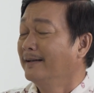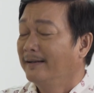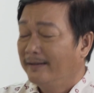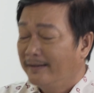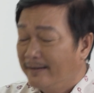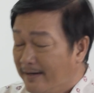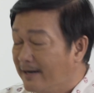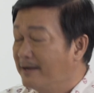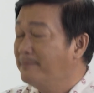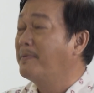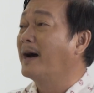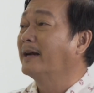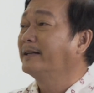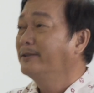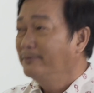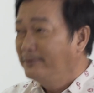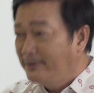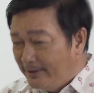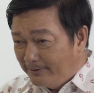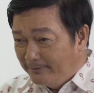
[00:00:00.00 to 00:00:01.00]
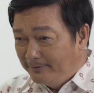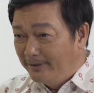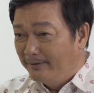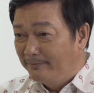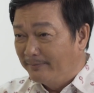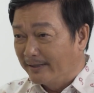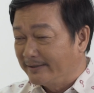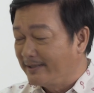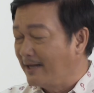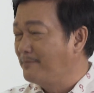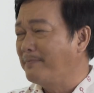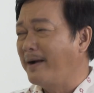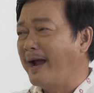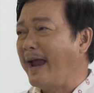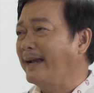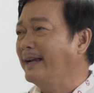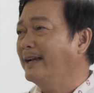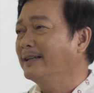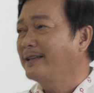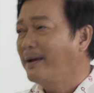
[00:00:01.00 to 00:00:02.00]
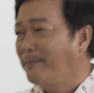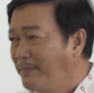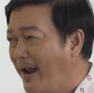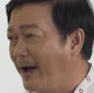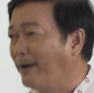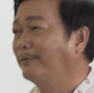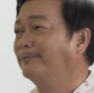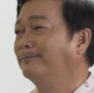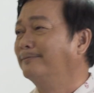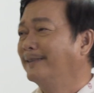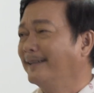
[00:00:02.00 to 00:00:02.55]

Nó hơi mệt chút xíu nhưng mà tình bạn nó thấm đầu.